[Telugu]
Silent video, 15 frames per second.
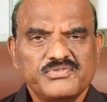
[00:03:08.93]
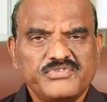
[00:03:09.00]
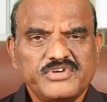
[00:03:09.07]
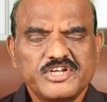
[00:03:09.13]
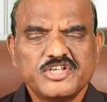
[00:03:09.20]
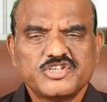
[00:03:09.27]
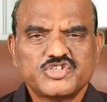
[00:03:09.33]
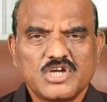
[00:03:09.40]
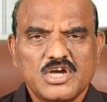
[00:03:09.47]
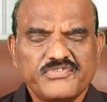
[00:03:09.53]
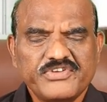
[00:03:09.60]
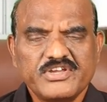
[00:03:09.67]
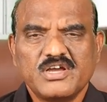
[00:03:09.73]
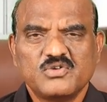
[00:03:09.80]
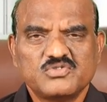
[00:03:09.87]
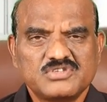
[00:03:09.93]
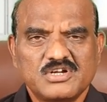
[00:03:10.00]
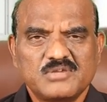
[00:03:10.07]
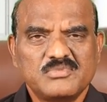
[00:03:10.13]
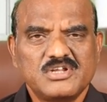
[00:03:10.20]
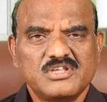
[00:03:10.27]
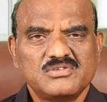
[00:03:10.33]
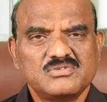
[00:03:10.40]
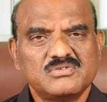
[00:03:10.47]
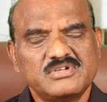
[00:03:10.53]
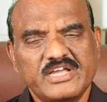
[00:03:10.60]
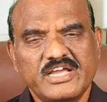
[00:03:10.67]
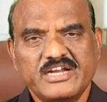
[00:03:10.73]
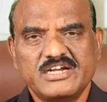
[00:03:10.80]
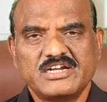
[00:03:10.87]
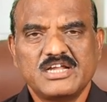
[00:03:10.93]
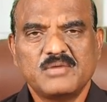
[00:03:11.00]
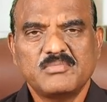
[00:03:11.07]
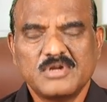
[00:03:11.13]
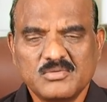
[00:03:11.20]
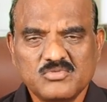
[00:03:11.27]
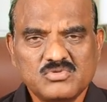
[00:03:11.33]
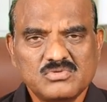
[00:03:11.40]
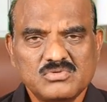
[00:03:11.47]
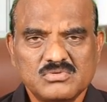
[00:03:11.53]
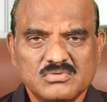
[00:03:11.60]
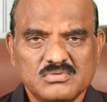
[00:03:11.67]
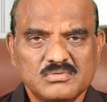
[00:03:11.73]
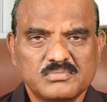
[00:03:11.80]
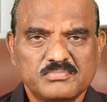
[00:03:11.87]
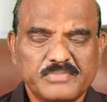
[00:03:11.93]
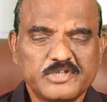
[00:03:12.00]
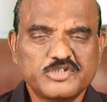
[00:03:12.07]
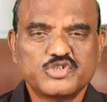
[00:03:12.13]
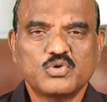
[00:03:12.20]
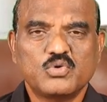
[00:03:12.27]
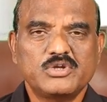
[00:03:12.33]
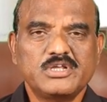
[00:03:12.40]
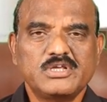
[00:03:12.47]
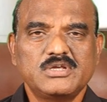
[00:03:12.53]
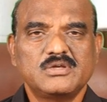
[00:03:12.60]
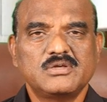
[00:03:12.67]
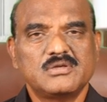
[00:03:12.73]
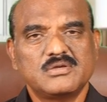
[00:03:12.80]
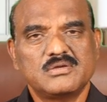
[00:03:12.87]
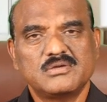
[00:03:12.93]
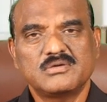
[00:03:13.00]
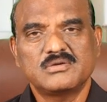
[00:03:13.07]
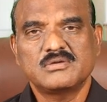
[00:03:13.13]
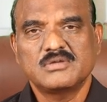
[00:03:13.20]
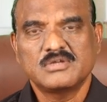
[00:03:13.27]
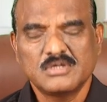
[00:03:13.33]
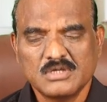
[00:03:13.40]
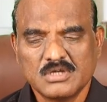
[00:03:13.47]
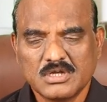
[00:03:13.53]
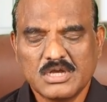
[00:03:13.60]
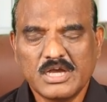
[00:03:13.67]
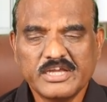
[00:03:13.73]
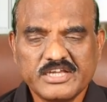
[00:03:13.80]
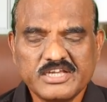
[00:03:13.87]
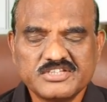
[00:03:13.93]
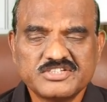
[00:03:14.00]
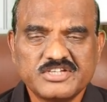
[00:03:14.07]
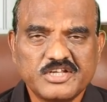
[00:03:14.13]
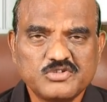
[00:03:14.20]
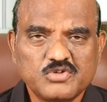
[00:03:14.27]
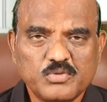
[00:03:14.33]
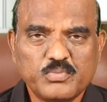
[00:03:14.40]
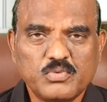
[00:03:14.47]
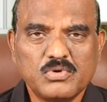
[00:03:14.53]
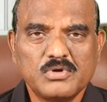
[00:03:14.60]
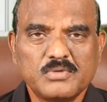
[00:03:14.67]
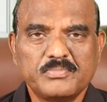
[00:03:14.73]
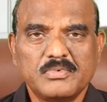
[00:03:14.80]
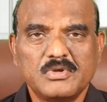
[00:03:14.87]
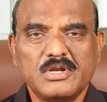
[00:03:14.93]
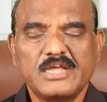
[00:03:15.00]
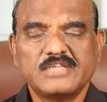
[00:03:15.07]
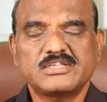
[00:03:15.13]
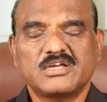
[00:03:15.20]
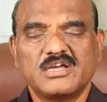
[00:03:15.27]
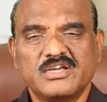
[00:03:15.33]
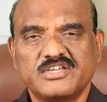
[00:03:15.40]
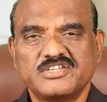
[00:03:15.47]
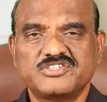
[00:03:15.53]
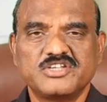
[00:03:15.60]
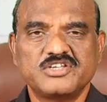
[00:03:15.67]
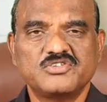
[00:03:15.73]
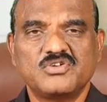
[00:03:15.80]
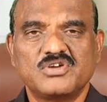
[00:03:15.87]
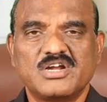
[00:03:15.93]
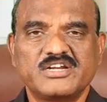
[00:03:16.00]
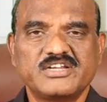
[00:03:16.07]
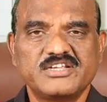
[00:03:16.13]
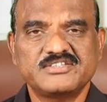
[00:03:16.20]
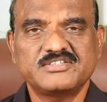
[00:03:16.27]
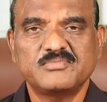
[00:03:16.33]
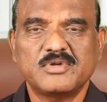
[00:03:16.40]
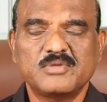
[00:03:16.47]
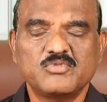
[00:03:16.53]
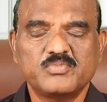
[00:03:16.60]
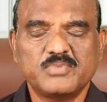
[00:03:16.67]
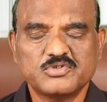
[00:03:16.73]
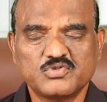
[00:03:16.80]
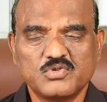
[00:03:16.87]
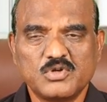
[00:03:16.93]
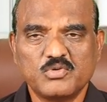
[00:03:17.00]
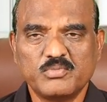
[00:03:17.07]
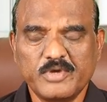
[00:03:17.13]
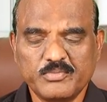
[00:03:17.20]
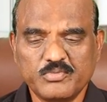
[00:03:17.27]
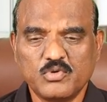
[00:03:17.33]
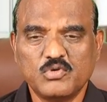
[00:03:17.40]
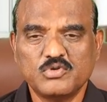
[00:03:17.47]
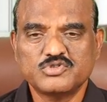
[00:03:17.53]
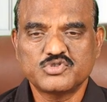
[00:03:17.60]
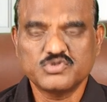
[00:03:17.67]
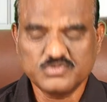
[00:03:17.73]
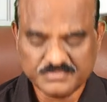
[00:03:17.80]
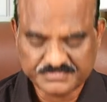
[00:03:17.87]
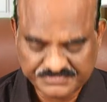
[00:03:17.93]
వీటికి చాఫింగ్ అవసరం లేదు డైరెక్ట్గా మనము పెంచుకొని కంకి స్టేజ్లో లేత కంకి స్టేజ్లో కట్ చేసి మనము పశువులకు మేపుకోవచ్చు